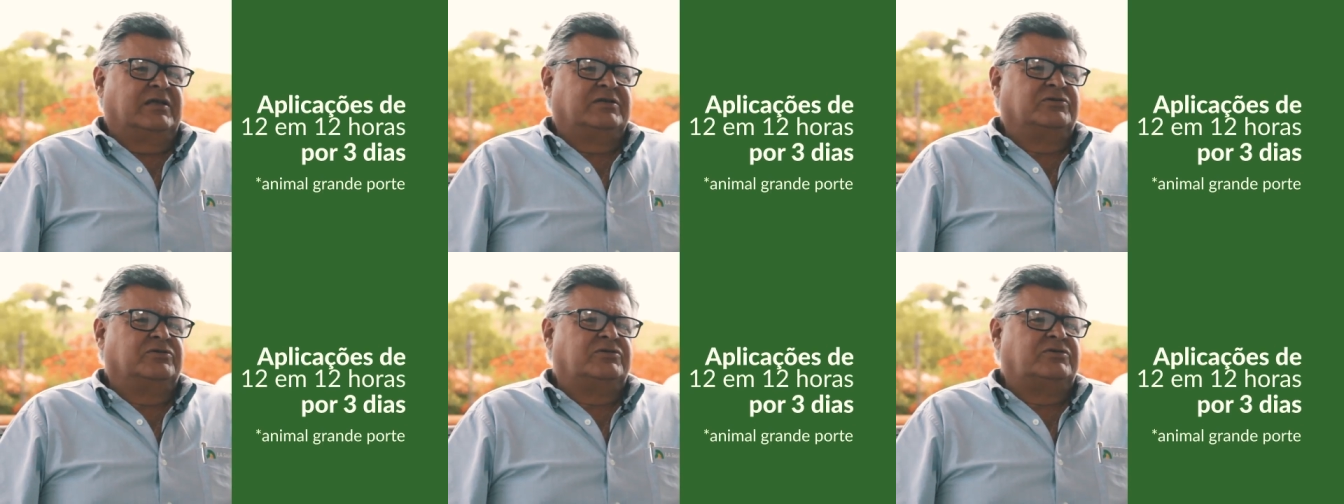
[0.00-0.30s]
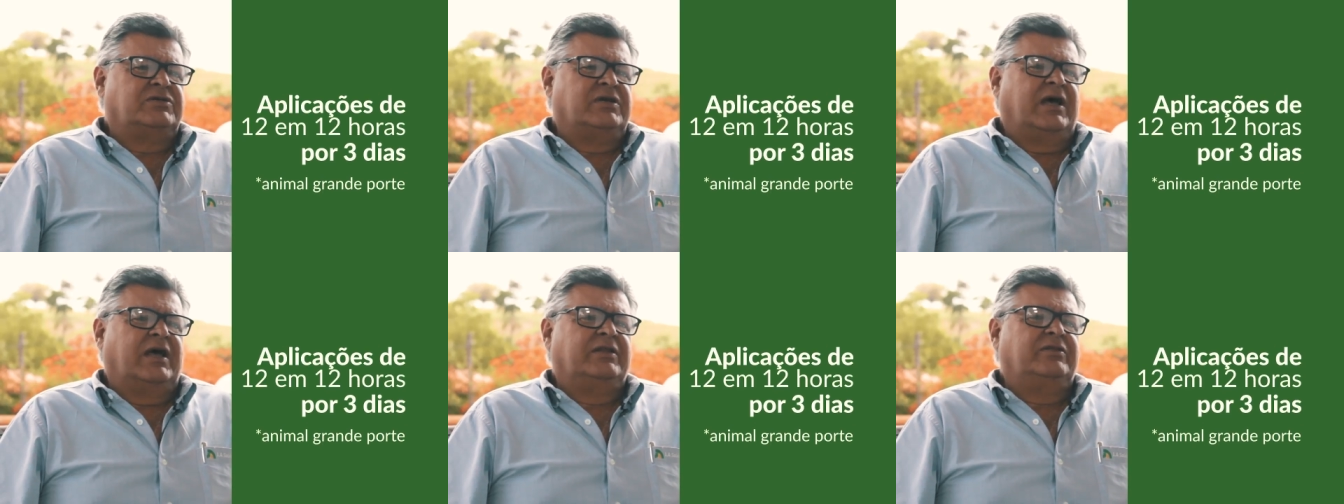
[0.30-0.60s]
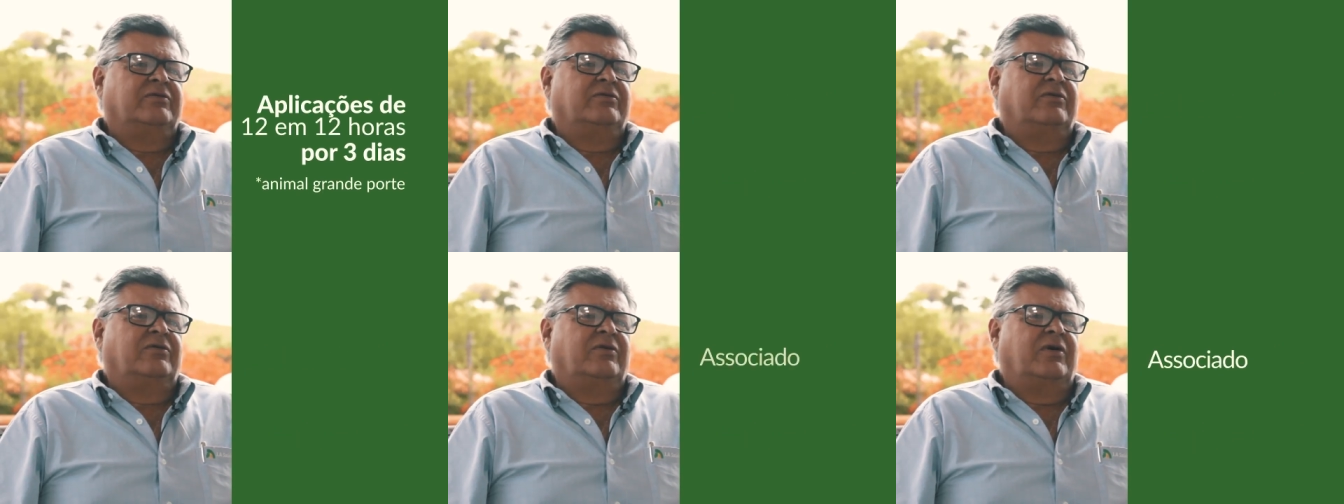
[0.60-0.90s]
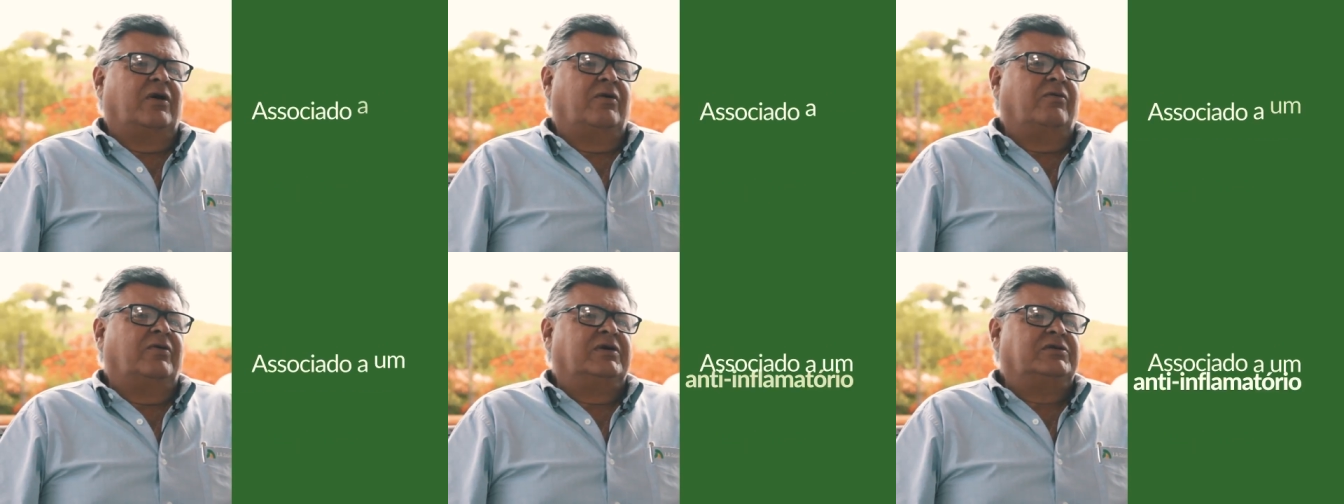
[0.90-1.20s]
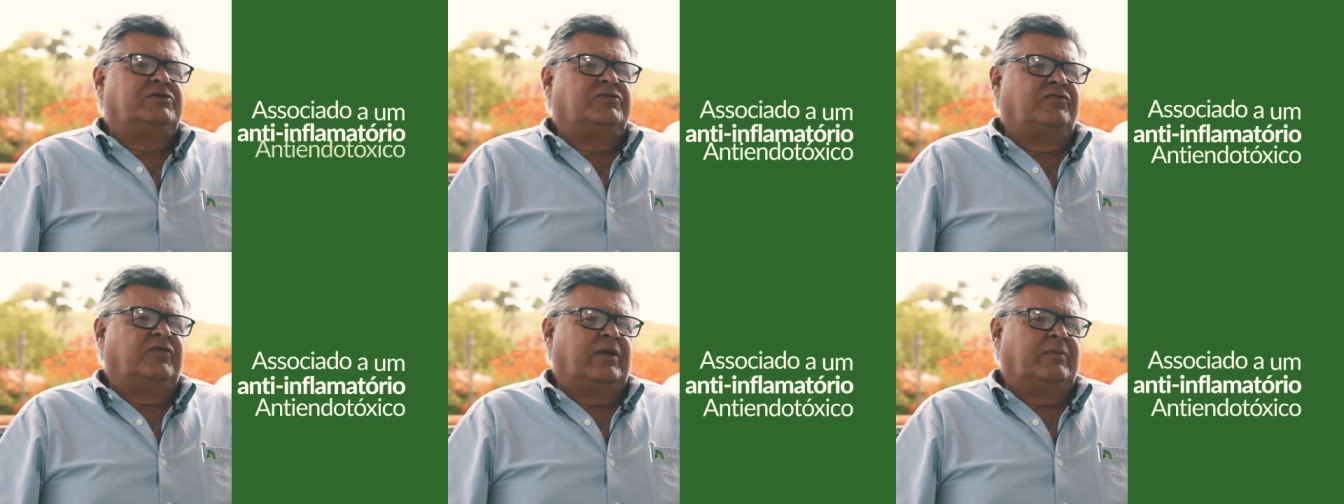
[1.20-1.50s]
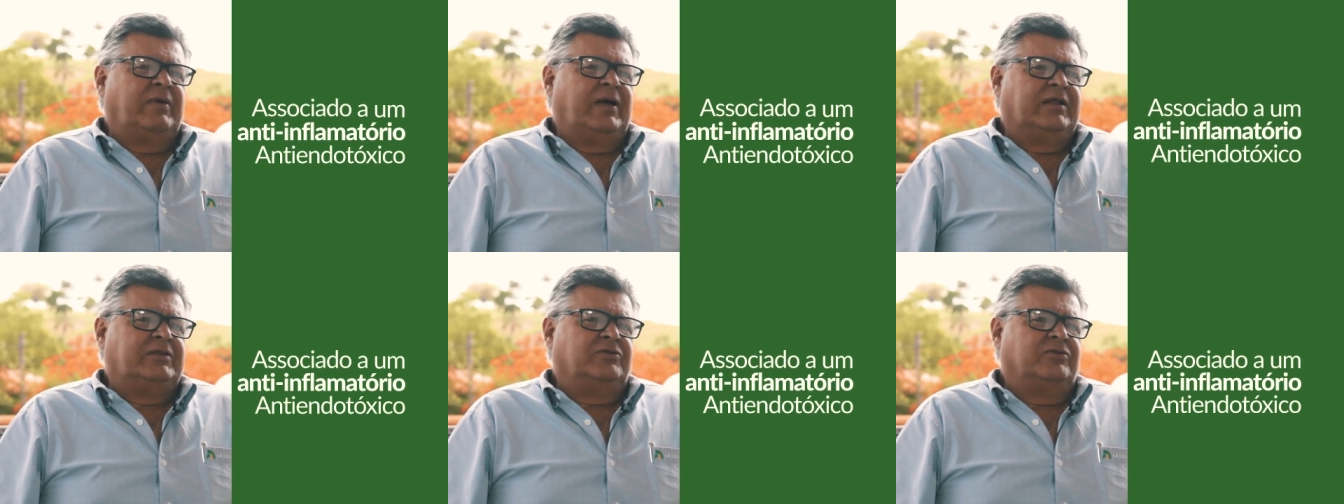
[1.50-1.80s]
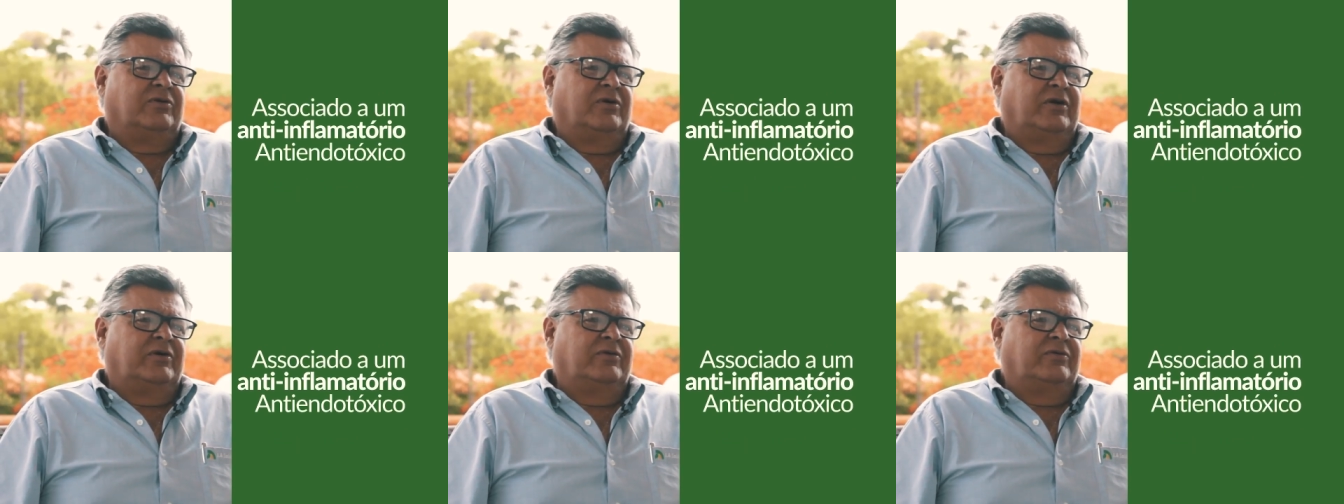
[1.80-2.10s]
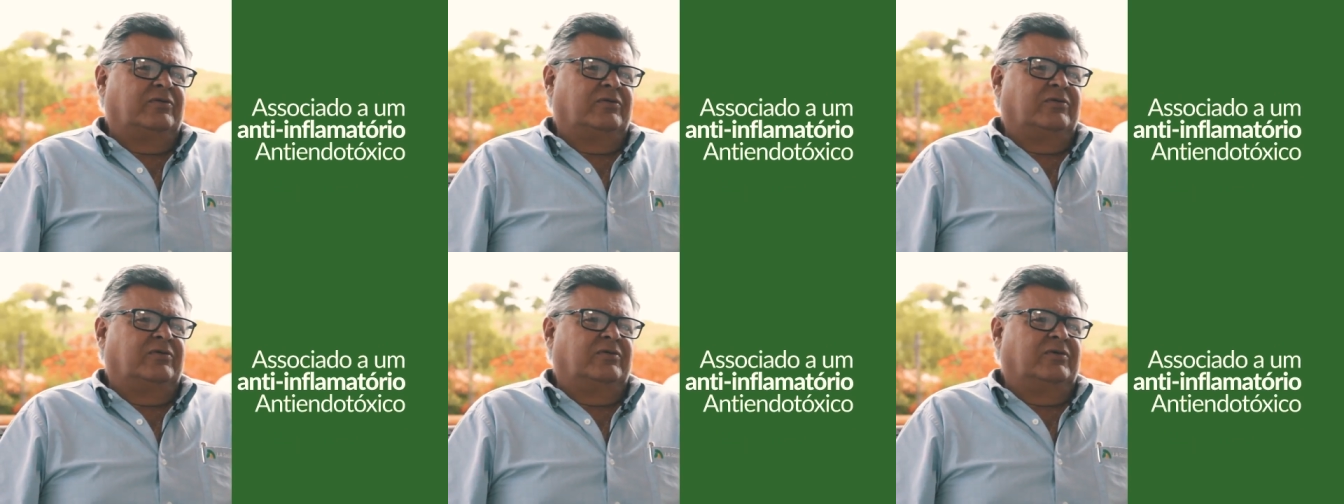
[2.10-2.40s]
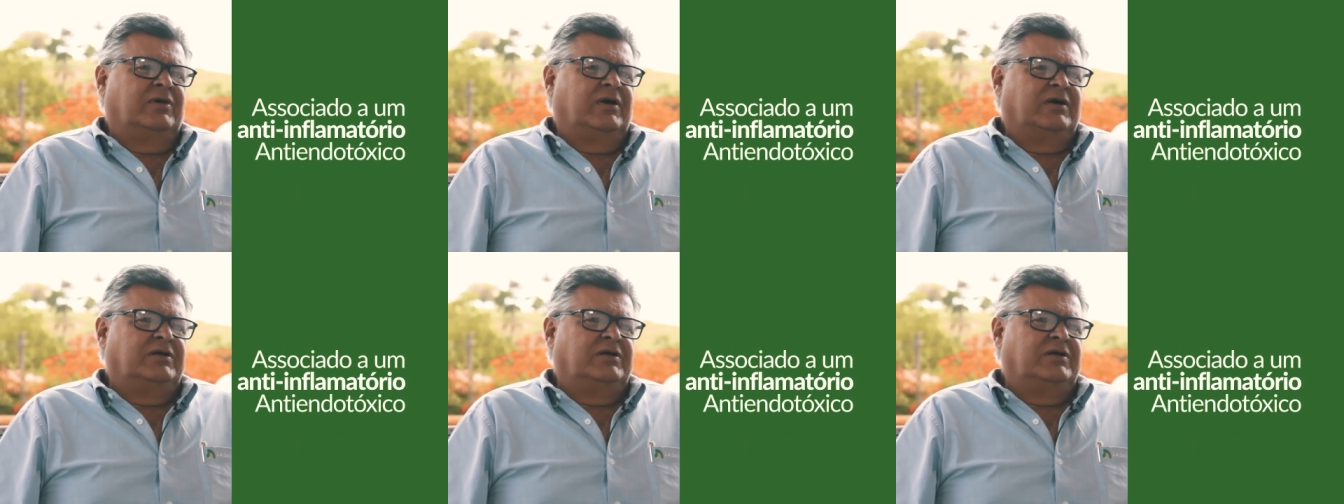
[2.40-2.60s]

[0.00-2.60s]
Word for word: associado a um anti-inflamatório